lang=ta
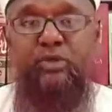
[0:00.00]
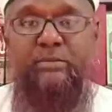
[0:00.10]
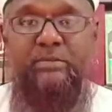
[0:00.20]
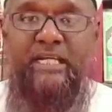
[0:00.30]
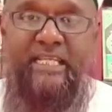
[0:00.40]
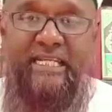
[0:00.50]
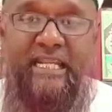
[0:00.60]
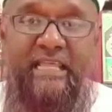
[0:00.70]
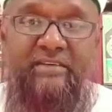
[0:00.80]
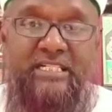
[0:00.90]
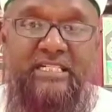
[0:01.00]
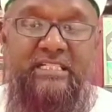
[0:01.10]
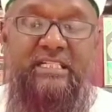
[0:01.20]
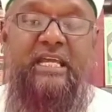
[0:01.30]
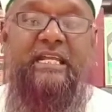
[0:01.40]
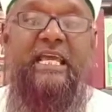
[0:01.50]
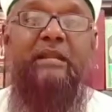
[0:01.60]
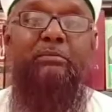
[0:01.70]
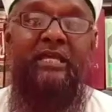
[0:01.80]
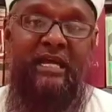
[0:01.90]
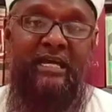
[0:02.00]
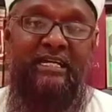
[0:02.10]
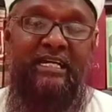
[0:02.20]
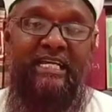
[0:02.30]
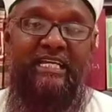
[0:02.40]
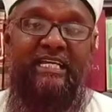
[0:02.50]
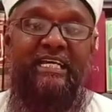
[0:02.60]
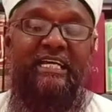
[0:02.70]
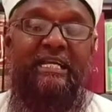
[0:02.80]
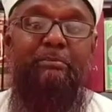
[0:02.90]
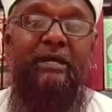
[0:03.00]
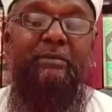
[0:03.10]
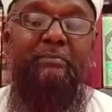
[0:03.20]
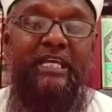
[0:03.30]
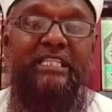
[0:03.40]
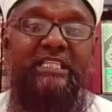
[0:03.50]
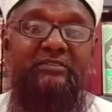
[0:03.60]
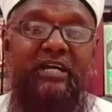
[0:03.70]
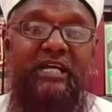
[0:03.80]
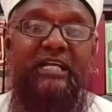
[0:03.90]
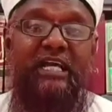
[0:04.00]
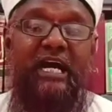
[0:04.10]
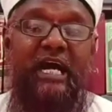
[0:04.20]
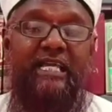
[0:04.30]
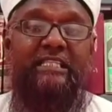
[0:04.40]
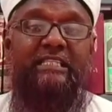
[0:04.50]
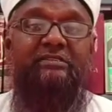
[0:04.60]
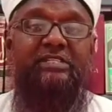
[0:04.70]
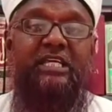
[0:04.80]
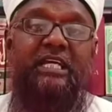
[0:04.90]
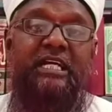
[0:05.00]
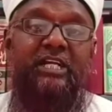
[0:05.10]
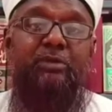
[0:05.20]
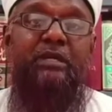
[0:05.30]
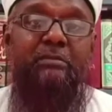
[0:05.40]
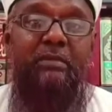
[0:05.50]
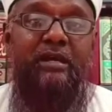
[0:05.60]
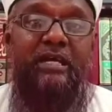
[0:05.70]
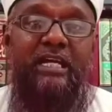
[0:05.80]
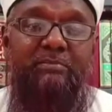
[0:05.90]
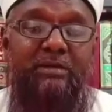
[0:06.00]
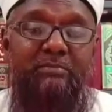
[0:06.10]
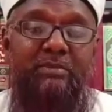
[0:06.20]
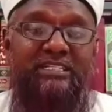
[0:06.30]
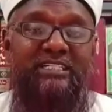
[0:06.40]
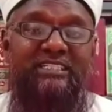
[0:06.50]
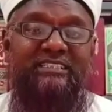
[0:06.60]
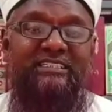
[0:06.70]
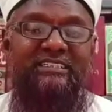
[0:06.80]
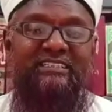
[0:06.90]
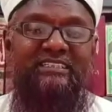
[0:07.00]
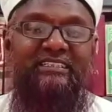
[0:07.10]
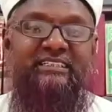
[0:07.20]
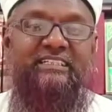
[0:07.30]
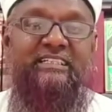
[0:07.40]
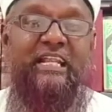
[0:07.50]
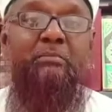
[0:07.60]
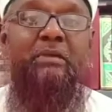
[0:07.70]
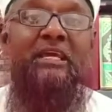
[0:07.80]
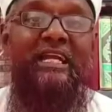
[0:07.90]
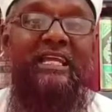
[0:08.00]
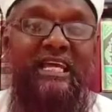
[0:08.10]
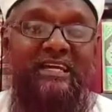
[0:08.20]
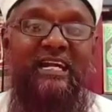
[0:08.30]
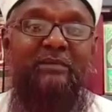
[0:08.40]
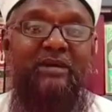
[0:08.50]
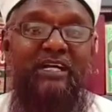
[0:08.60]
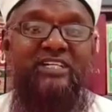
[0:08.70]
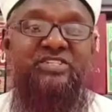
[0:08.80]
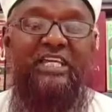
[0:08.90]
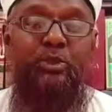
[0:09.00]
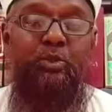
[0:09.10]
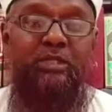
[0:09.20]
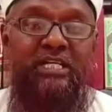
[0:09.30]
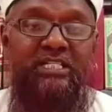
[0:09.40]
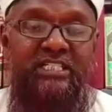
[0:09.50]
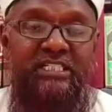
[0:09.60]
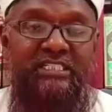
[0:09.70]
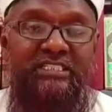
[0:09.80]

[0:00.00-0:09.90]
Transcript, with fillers: உரிமைகளை நிறைவேற்று நேர்மையாக நட ரப்பை பயந்து வாழ் அனைத்து விஷயங்களிலும் பெருமானாரை பின்பற்று நன்மைகளை ஏராளமாக செய்து கொள் என்று